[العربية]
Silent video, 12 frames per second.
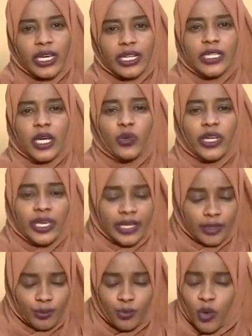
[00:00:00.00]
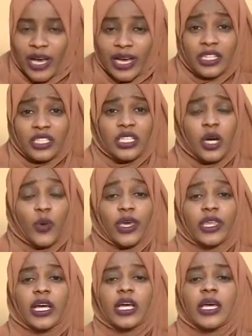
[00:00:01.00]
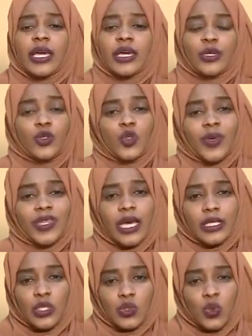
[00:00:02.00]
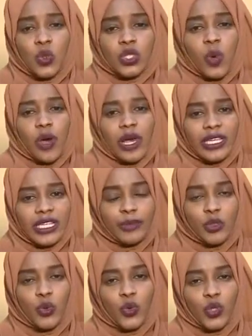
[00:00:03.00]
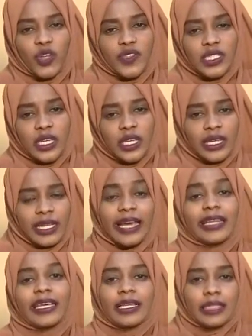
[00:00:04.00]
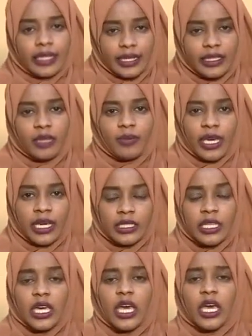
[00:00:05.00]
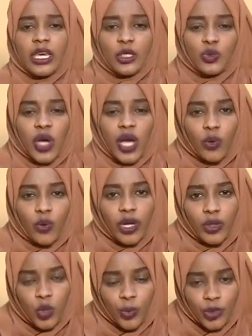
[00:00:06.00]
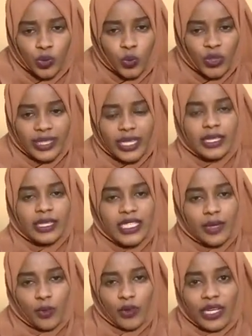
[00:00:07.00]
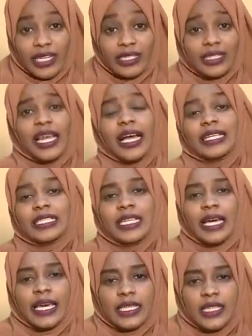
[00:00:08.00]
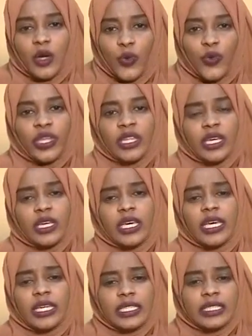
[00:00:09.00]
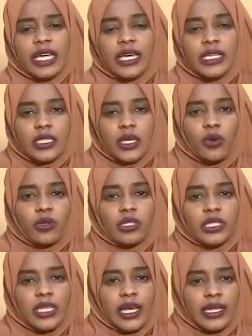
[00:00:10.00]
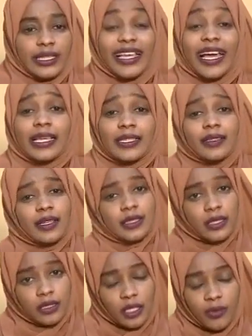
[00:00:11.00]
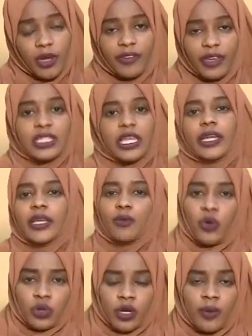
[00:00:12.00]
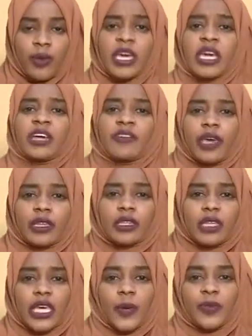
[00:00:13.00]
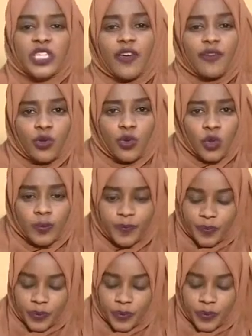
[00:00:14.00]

يعني او لمعالجه او كده انتوا ما تحسسوه طوال يعني ما تكونوا نفس العقليات القديمه يعني انتوا حاولوا خليكم انتوا التحديد زي ما بيقول لك انت الحاجه اللي عايزها كون انت انت عايز تكون انسان عايز الناس تحترمك فانت خليك محترم فانت طيب شايف انه